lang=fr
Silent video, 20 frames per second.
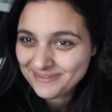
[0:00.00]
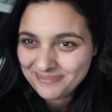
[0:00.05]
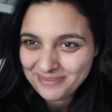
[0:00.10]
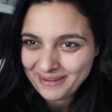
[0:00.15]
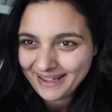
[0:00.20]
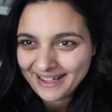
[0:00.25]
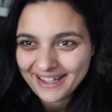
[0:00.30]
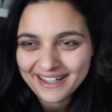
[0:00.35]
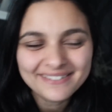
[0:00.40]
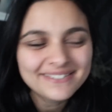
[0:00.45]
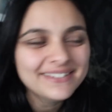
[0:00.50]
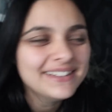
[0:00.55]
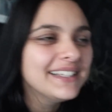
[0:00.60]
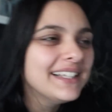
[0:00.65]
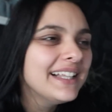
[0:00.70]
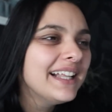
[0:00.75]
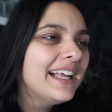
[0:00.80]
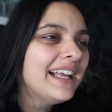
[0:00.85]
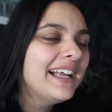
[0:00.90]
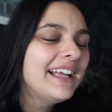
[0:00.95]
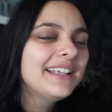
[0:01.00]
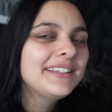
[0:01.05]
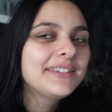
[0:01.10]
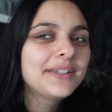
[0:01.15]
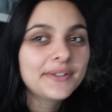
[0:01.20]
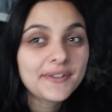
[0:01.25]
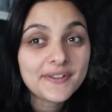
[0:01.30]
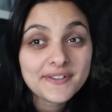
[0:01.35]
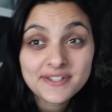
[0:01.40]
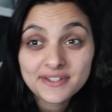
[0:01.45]
c'est pas grave.
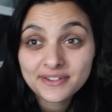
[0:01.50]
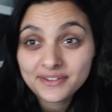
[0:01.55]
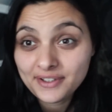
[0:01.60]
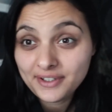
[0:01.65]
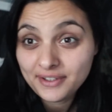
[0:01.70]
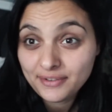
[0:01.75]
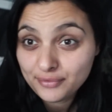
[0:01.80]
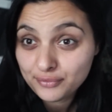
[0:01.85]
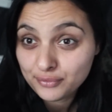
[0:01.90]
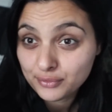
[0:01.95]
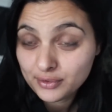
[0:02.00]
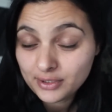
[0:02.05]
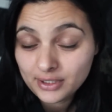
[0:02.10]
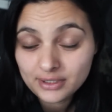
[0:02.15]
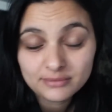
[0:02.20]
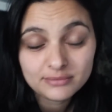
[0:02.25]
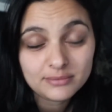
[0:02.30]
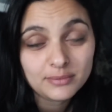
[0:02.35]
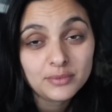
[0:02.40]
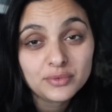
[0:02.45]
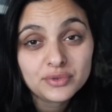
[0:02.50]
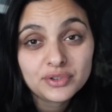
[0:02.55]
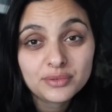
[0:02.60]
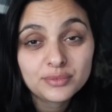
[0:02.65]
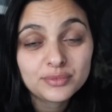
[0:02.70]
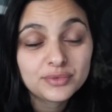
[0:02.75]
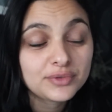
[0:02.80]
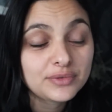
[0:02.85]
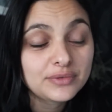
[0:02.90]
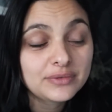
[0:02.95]
De temps en temps, il faut. Hein.
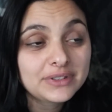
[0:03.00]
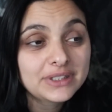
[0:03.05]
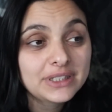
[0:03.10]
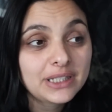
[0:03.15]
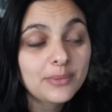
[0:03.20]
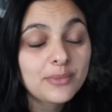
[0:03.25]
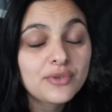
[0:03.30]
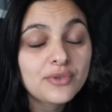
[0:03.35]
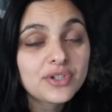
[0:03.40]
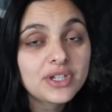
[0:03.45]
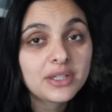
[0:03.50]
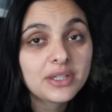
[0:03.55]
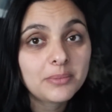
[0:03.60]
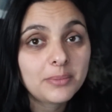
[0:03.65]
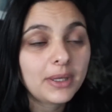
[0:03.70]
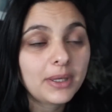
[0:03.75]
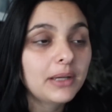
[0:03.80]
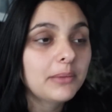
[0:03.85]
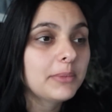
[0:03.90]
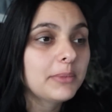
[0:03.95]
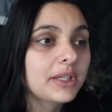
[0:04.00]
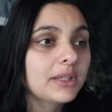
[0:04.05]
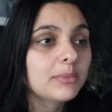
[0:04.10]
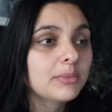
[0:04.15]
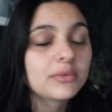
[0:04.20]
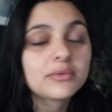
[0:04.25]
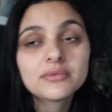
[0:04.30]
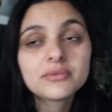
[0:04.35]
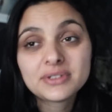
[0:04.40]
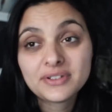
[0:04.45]
Ça, me, gêne pas, mais
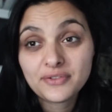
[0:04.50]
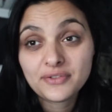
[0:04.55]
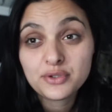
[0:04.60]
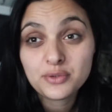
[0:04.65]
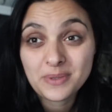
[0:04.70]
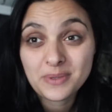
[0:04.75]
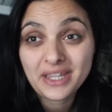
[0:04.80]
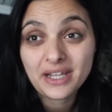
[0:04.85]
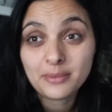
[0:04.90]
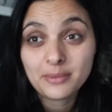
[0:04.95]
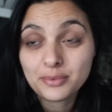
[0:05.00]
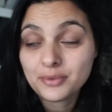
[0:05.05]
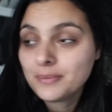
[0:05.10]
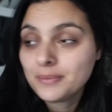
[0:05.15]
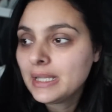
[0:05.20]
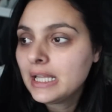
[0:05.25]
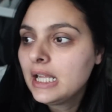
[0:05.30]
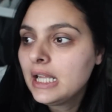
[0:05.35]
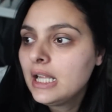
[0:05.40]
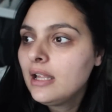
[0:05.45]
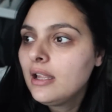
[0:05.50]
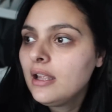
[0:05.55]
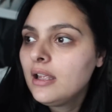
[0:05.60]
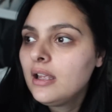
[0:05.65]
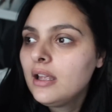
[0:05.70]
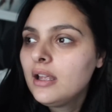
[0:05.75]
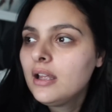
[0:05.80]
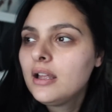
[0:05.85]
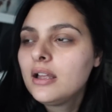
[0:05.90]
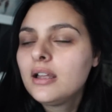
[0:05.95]
ça fait du bien la peau.
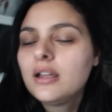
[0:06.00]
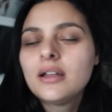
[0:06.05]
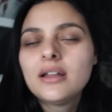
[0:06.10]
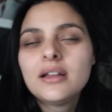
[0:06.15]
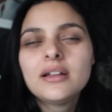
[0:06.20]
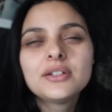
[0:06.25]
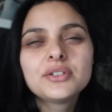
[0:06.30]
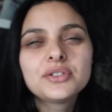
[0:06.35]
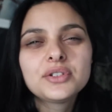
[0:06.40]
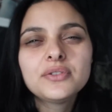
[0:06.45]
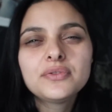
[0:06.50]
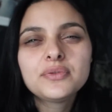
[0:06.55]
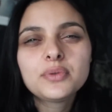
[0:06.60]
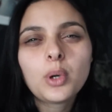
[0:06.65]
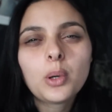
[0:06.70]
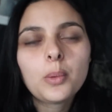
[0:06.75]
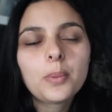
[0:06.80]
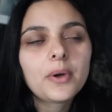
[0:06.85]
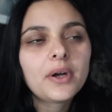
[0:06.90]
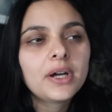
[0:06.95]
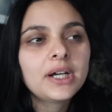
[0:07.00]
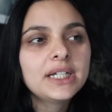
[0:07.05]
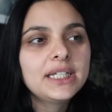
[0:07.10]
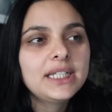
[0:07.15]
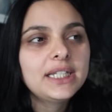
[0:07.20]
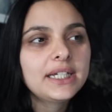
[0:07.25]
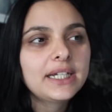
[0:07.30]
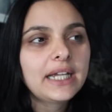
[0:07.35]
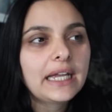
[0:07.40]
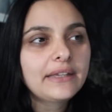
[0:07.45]
Je vous reprends,
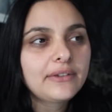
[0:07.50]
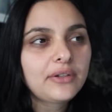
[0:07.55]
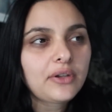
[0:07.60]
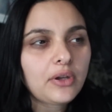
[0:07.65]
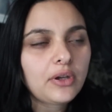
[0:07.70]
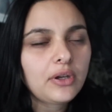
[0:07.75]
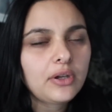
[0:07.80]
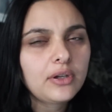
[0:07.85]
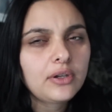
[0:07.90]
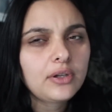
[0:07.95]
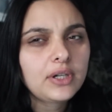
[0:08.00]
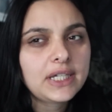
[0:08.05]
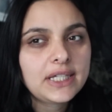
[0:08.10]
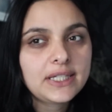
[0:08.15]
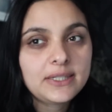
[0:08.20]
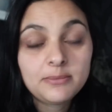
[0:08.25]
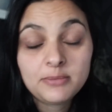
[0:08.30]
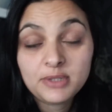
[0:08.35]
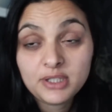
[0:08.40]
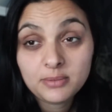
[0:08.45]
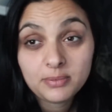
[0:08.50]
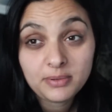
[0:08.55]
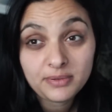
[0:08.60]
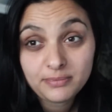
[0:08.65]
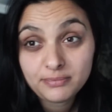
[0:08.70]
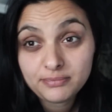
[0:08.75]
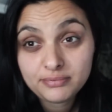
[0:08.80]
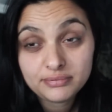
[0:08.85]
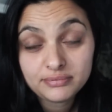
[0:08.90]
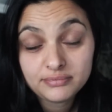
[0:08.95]
il est 4h30,
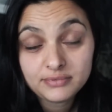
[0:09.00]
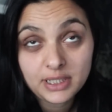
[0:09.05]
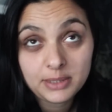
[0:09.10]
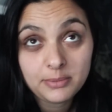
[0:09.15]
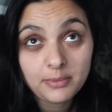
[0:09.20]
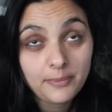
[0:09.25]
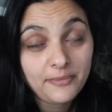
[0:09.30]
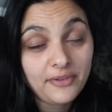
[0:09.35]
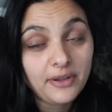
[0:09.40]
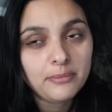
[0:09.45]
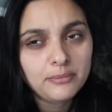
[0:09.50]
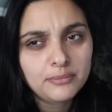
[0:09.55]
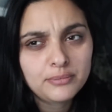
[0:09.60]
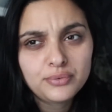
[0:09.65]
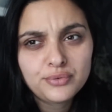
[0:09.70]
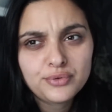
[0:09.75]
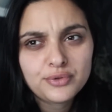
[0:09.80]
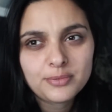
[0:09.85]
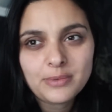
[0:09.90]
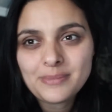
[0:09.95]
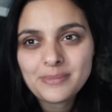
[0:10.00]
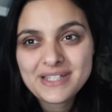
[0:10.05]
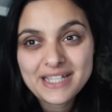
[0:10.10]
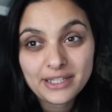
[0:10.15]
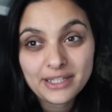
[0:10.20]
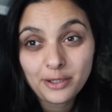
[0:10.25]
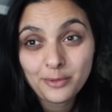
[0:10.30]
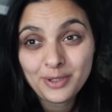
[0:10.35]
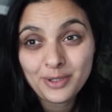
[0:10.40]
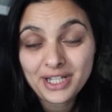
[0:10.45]
peut-être même plus, même
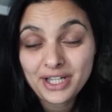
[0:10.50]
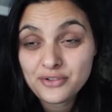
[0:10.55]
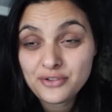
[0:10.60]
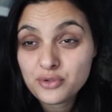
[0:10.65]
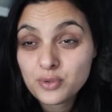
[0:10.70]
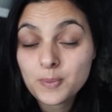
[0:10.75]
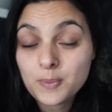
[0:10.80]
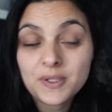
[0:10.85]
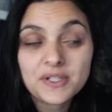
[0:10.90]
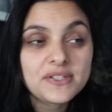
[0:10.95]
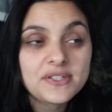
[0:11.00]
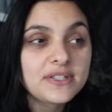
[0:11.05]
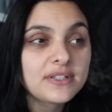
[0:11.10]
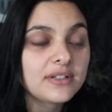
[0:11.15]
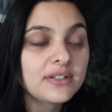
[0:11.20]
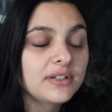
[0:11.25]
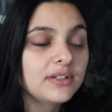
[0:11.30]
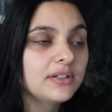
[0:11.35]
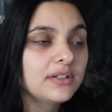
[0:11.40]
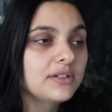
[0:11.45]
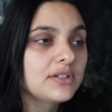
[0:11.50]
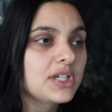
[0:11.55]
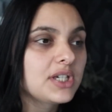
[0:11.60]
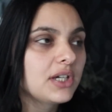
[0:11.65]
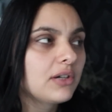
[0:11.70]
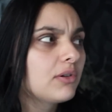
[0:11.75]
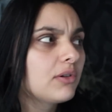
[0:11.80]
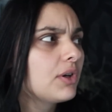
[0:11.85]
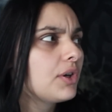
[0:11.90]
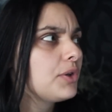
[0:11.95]
5h15 je pense. Euh,
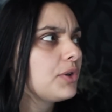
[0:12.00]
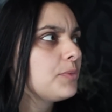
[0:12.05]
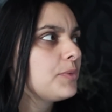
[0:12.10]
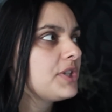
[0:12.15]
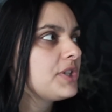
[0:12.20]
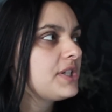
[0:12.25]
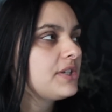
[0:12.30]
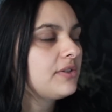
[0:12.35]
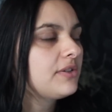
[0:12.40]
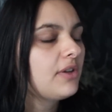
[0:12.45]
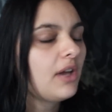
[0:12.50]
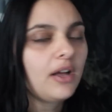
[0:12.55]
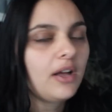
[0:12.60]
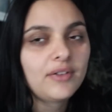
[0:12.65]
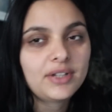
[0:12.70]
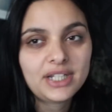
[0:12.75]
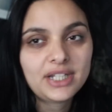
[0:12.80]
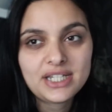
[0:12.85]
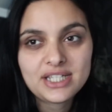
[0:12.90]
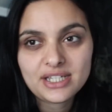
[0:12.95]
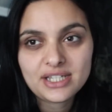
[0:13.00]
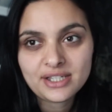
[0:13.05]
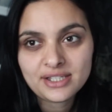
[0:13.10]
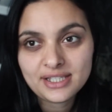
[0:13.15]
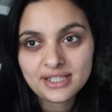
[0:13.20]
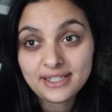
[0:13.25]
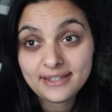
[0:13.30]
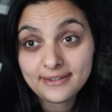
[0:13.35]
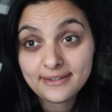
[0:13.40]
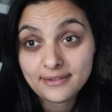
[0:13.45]
j'ai encore une petite heure avant d'aller
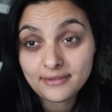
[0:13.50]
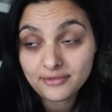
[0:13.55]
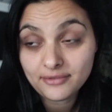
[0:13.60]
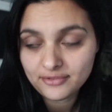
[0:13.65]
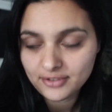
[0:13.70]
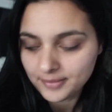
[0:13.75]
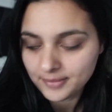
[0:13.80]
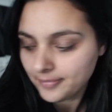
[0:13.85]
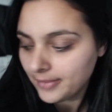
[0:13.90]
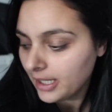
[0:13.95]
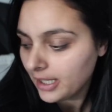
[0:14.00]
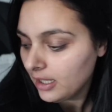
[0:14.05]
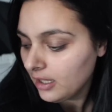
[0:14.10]
chercher les enfants.